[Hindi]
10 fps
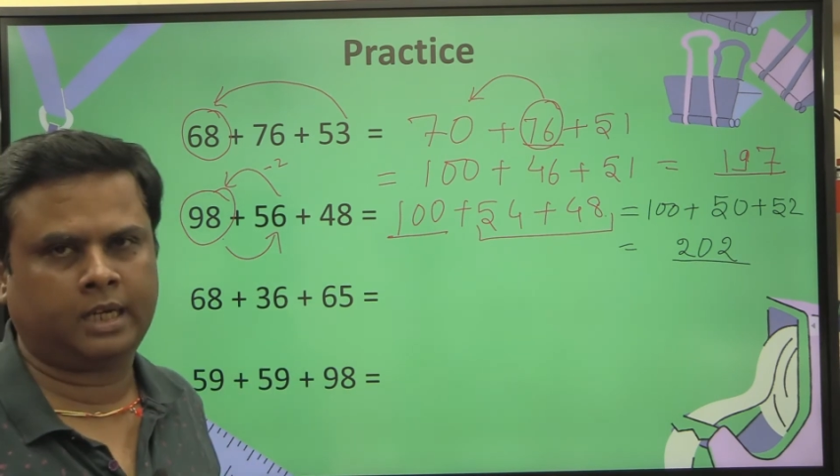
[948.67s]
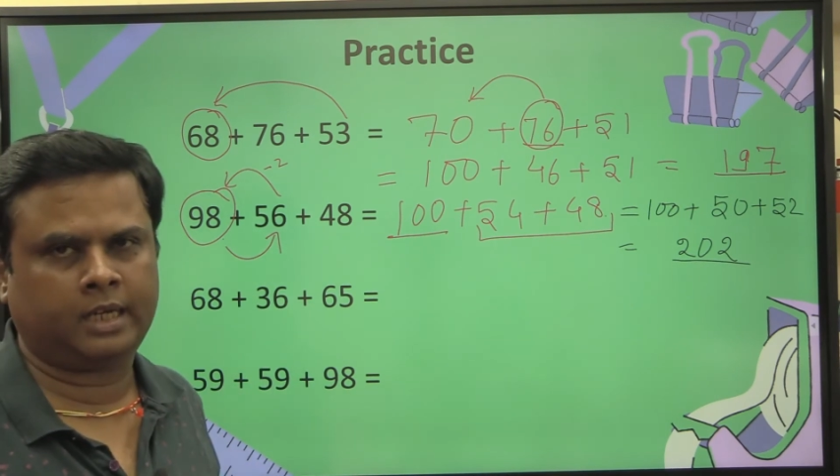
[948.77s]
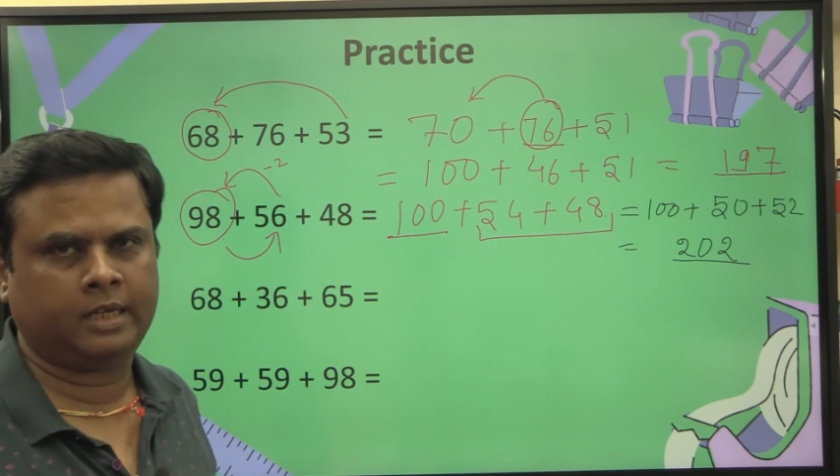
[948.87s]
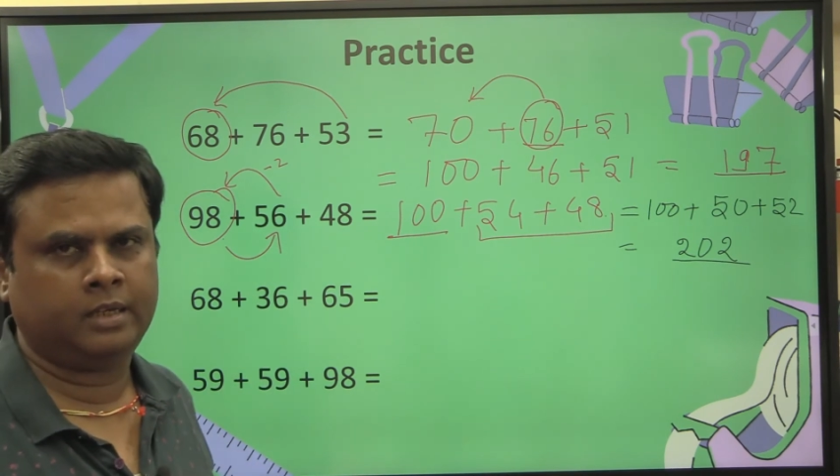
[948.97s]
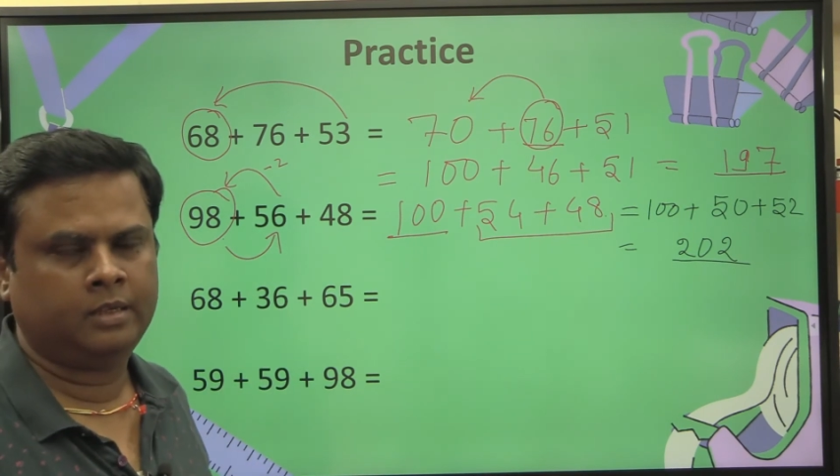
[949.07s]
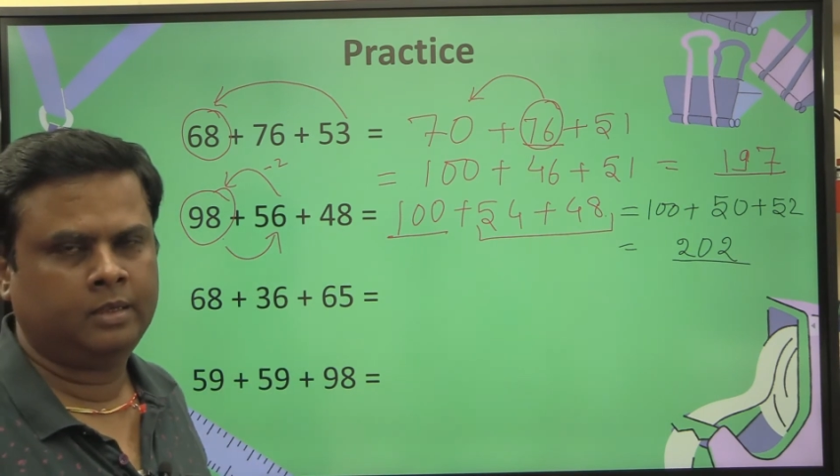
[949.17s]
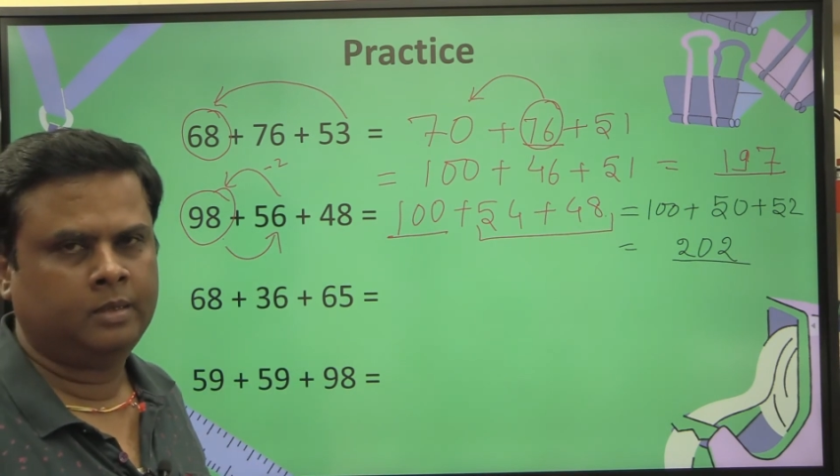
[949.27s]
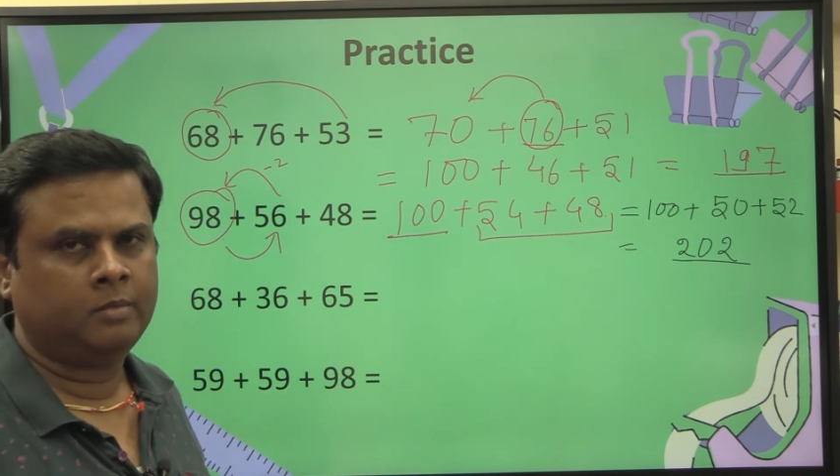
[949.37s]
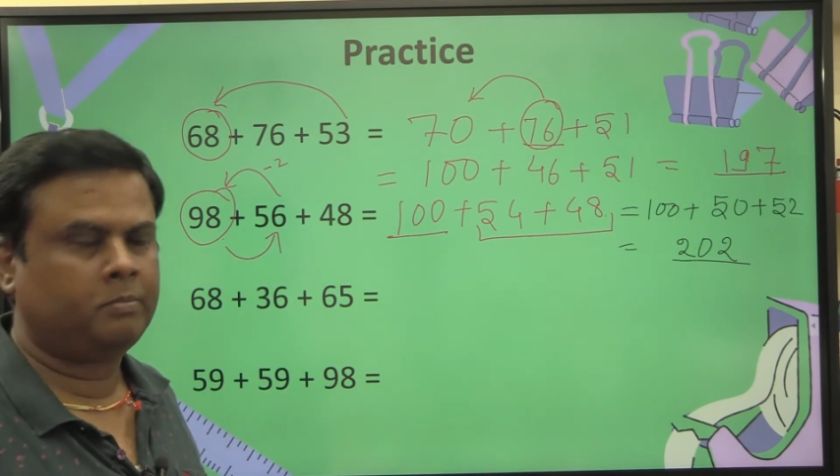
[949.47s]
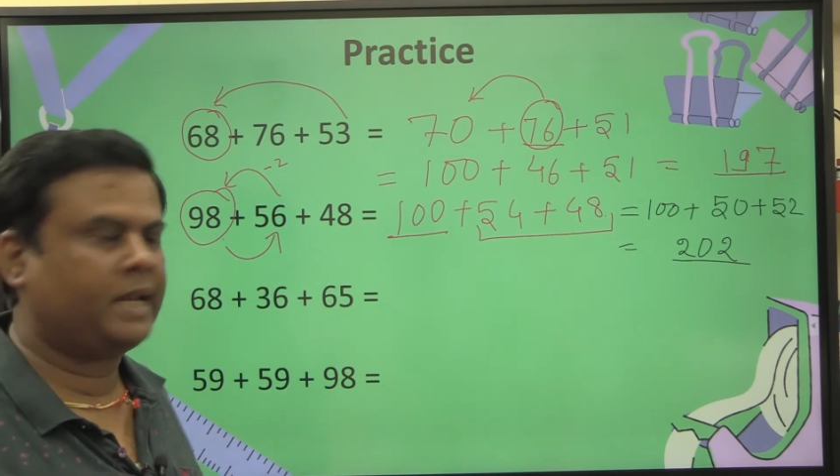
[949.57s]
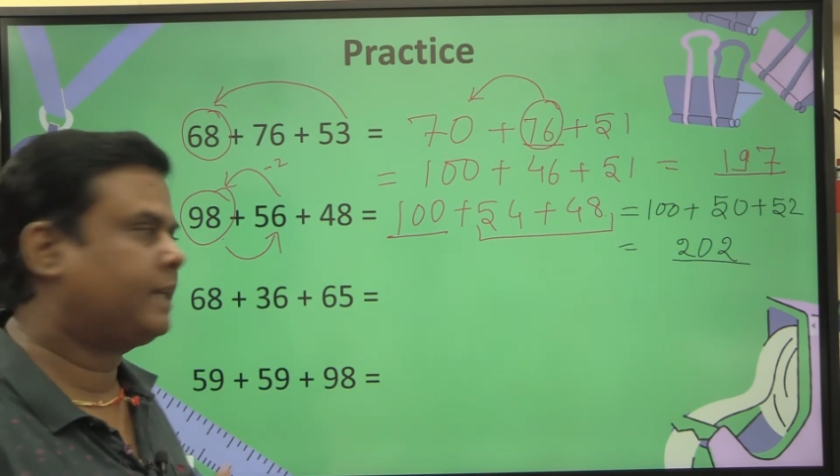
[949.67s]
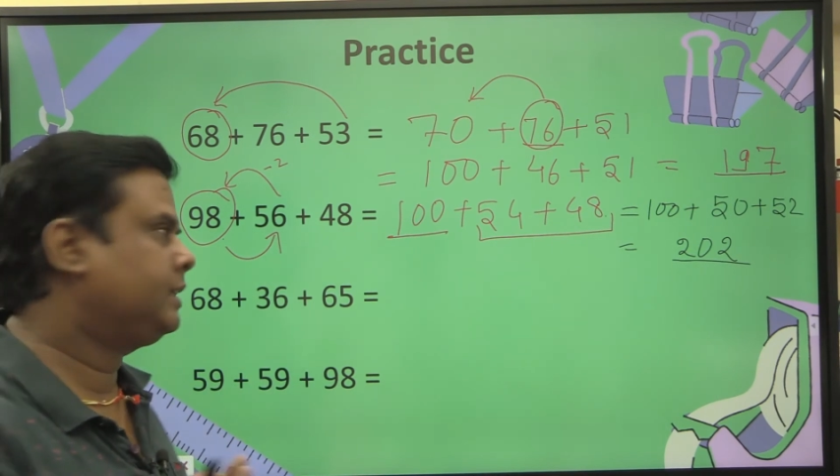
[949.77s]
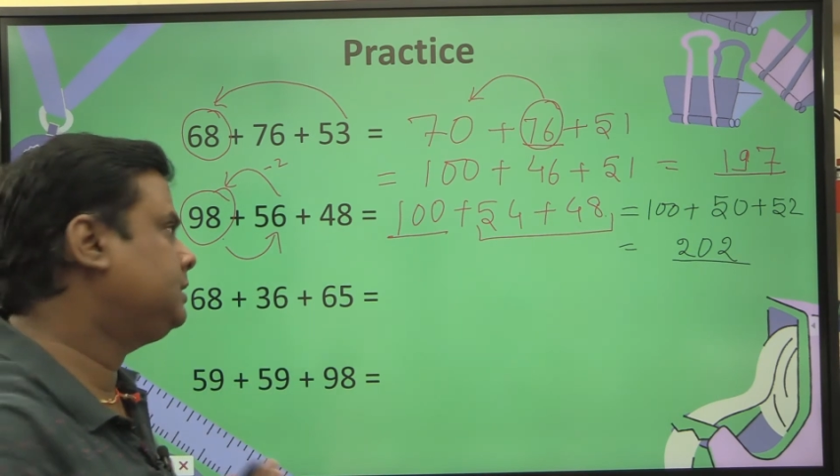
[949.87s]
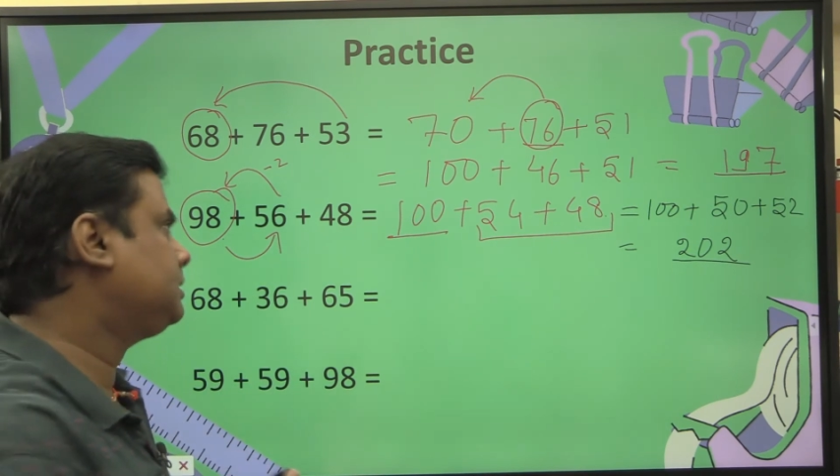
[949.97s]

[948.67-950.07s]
है प्रैक्टिस